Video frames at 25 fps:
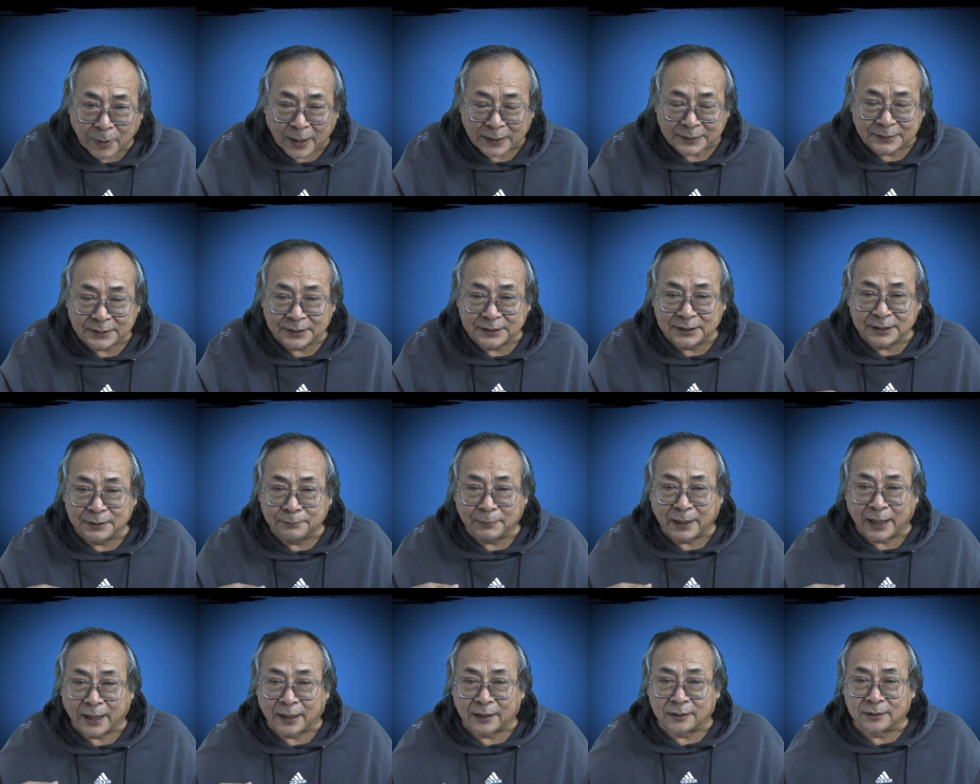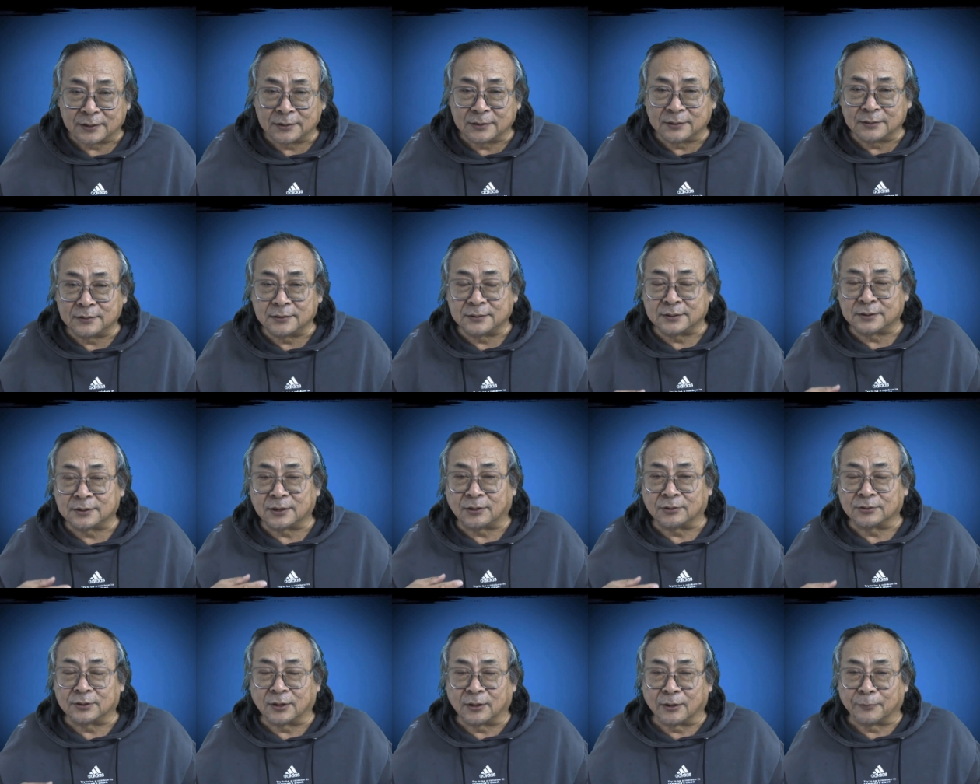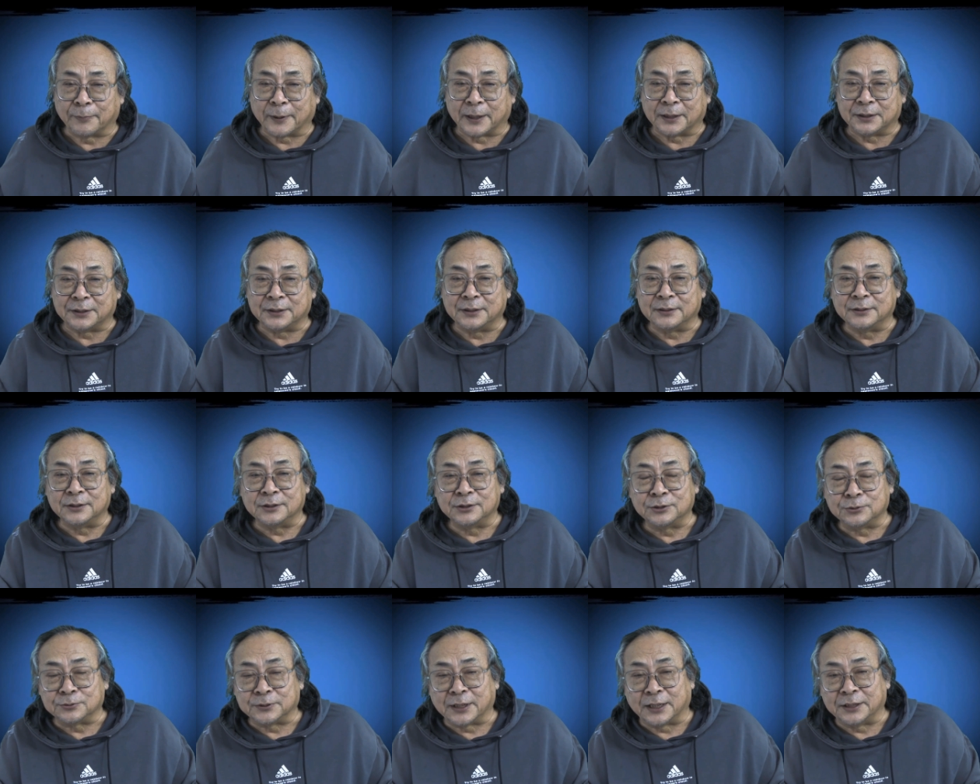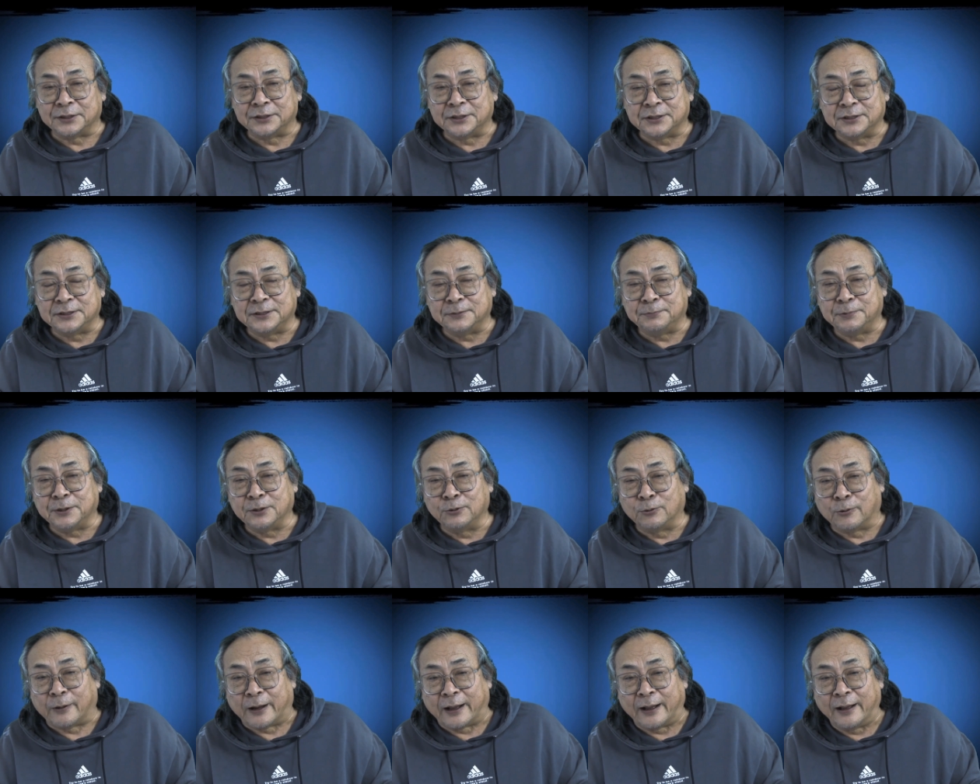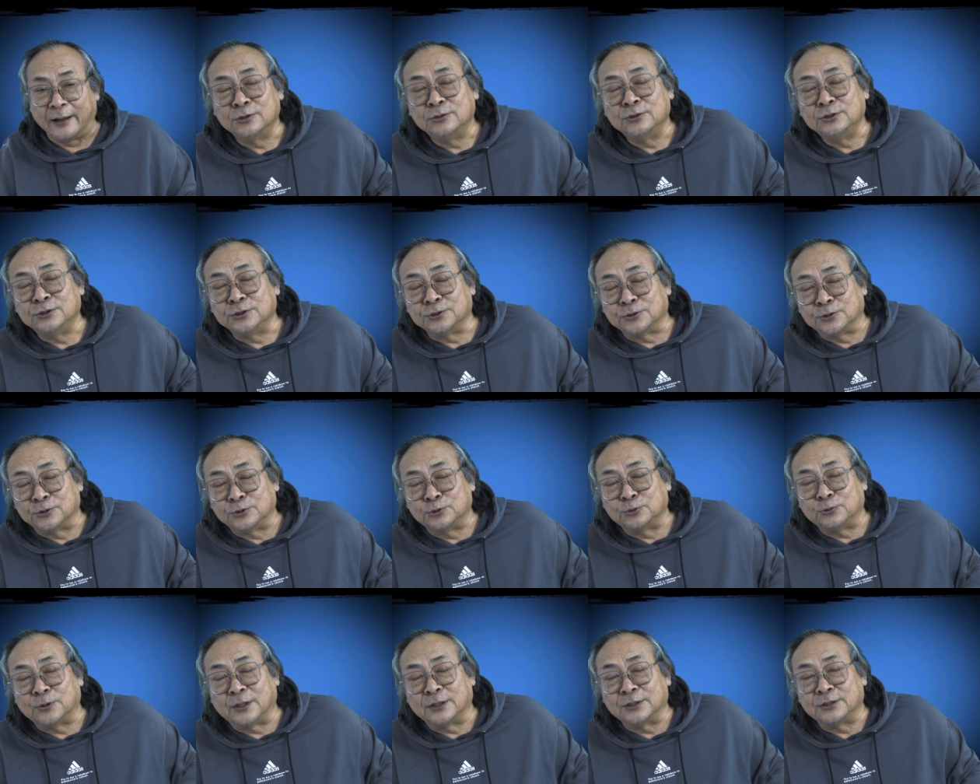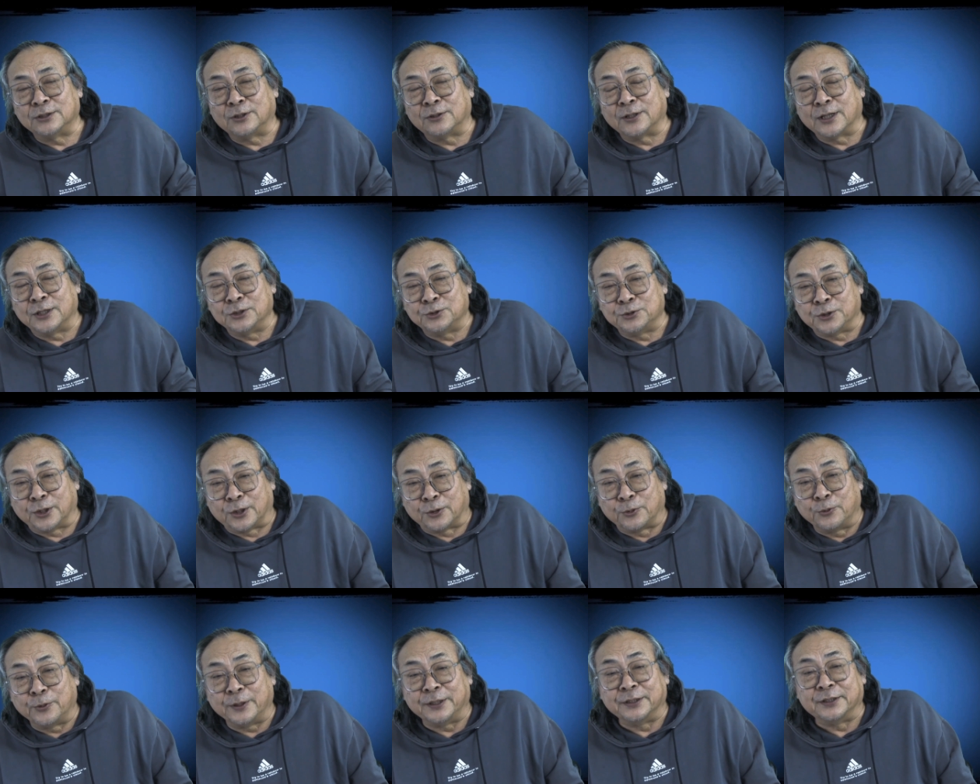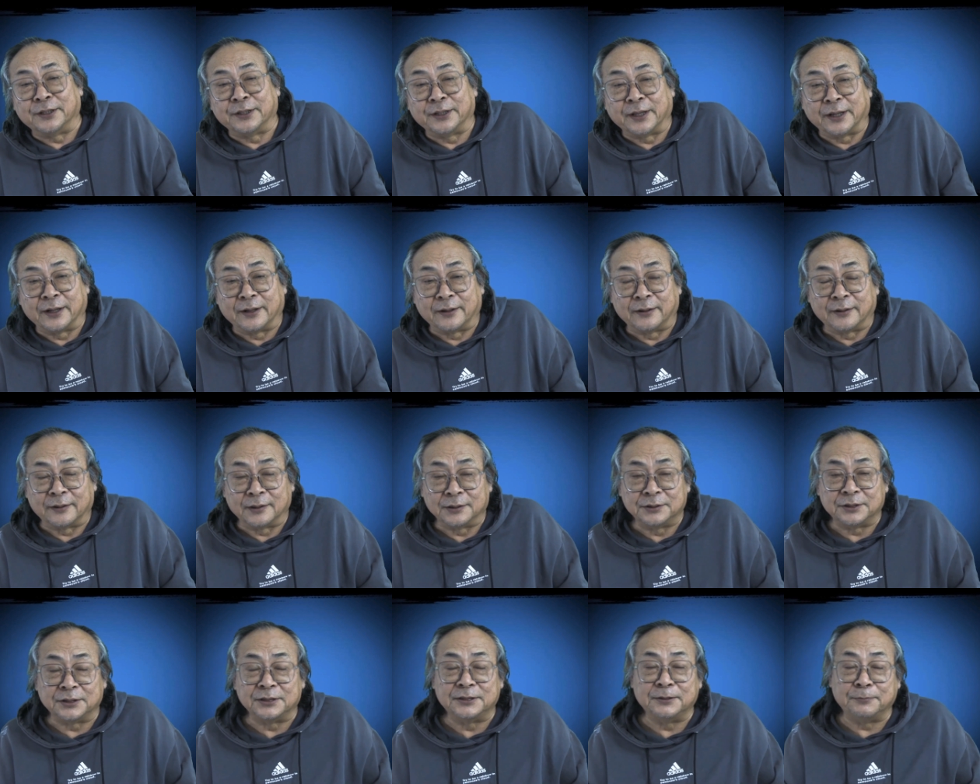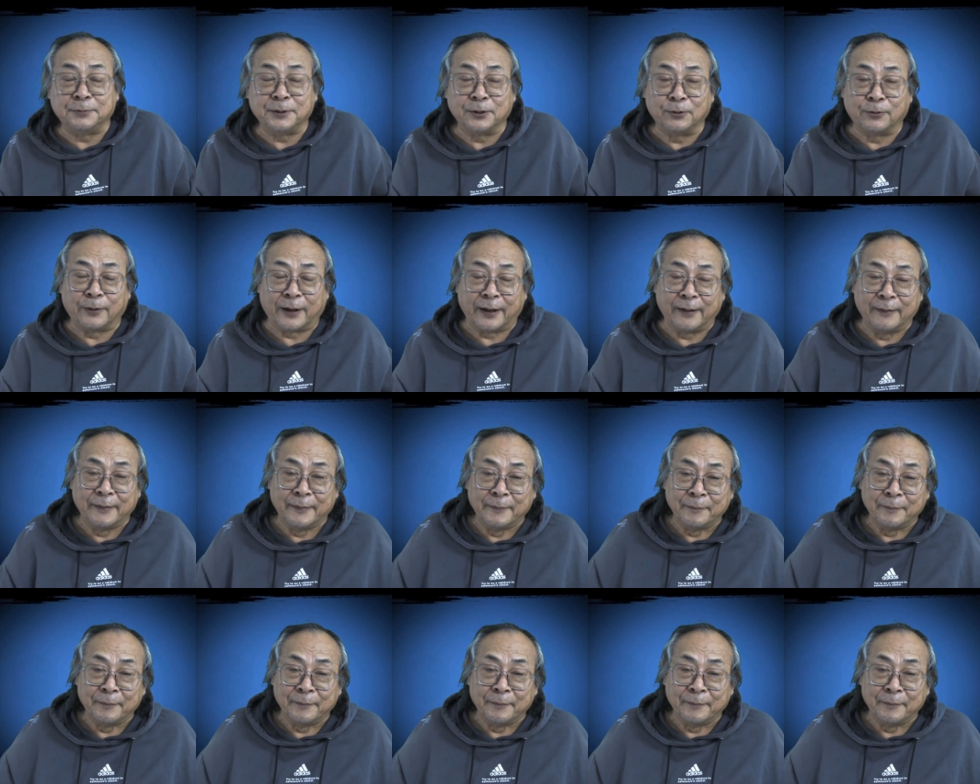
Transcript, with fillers: 把金经脉招到了北京，就在金西宾馆，就是中央召开全会的那个金西宾馆，